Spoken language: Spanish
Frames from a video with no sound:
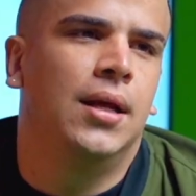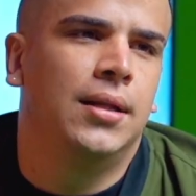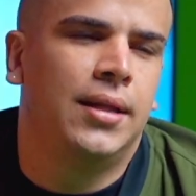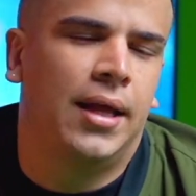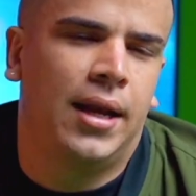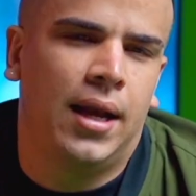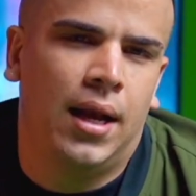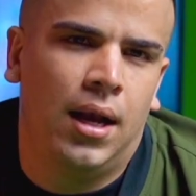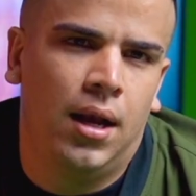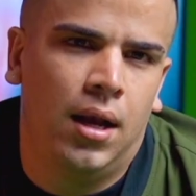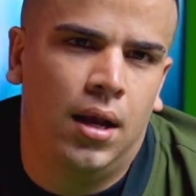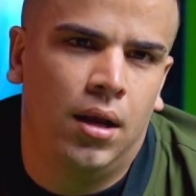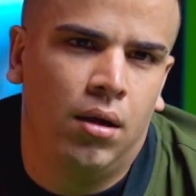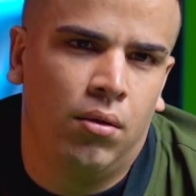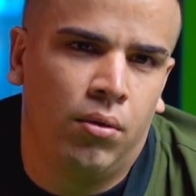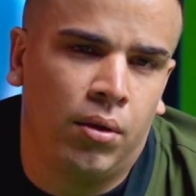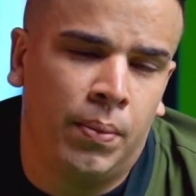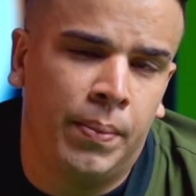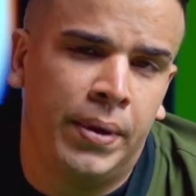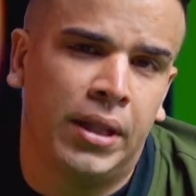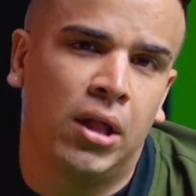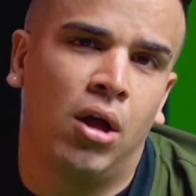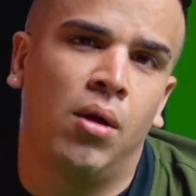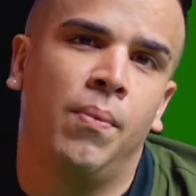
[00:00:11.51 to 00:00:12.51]
de tener un
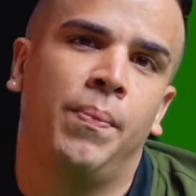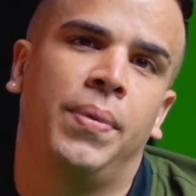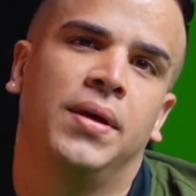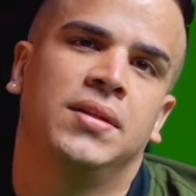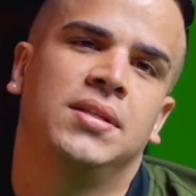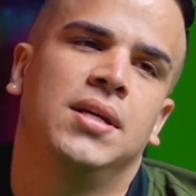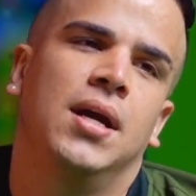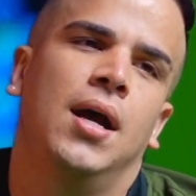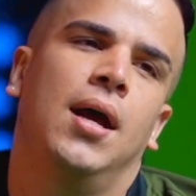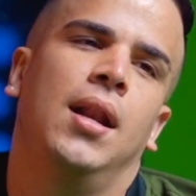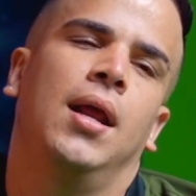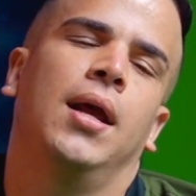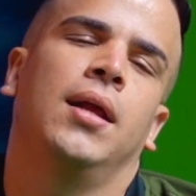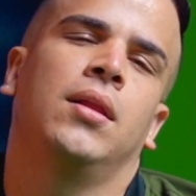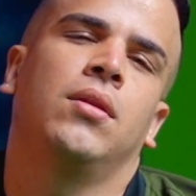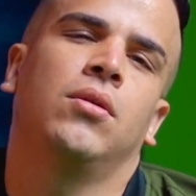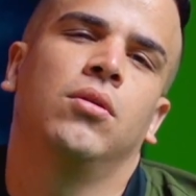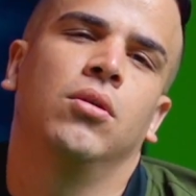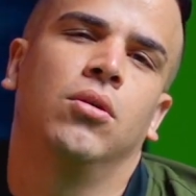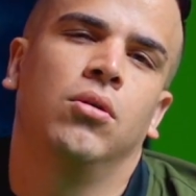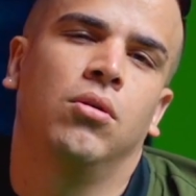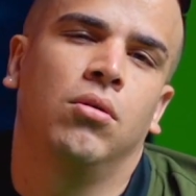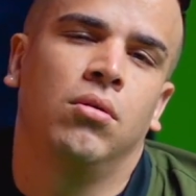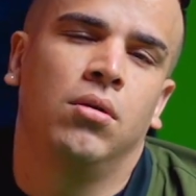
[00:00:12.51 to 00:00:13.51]
invitado especial,
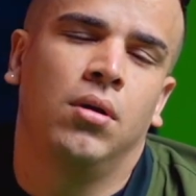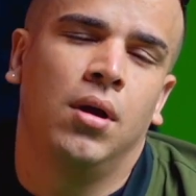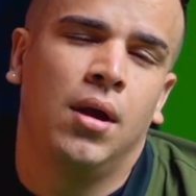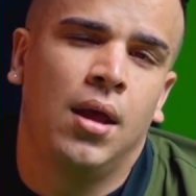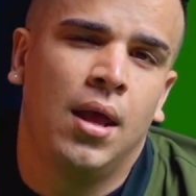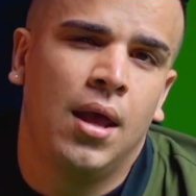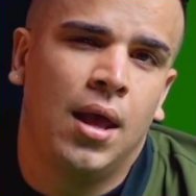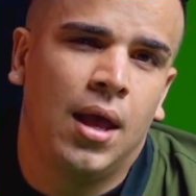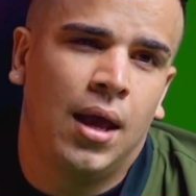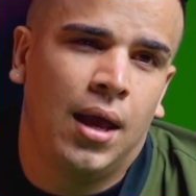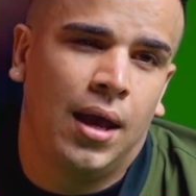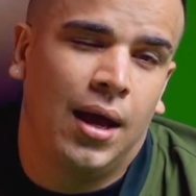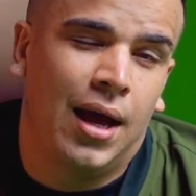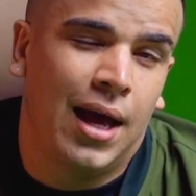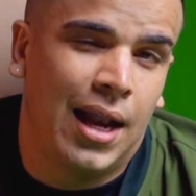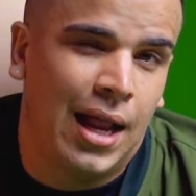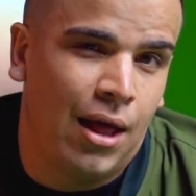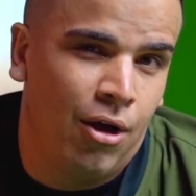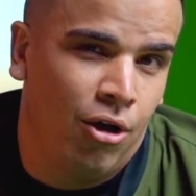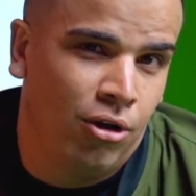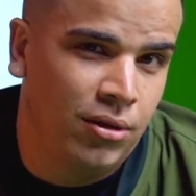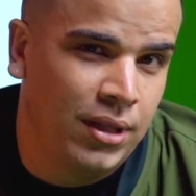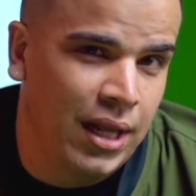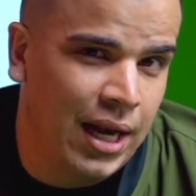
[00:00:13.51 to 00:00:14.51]
esto,
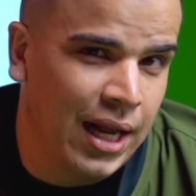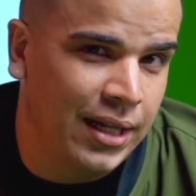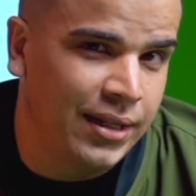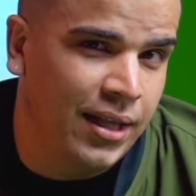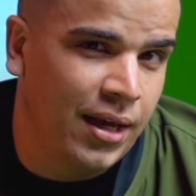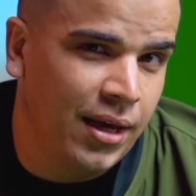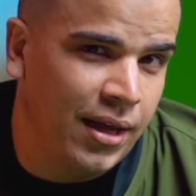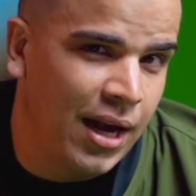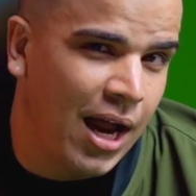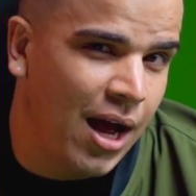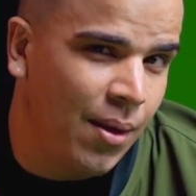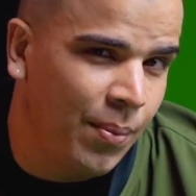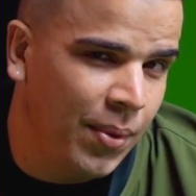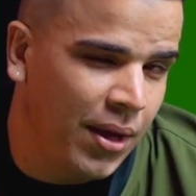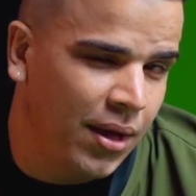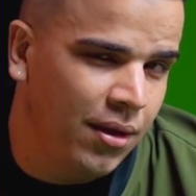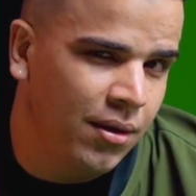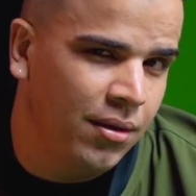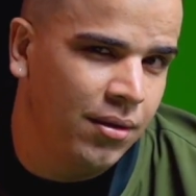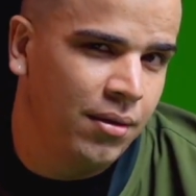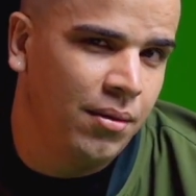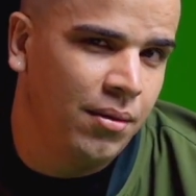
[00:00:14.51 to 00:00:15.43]
ganador de Latin Grammy,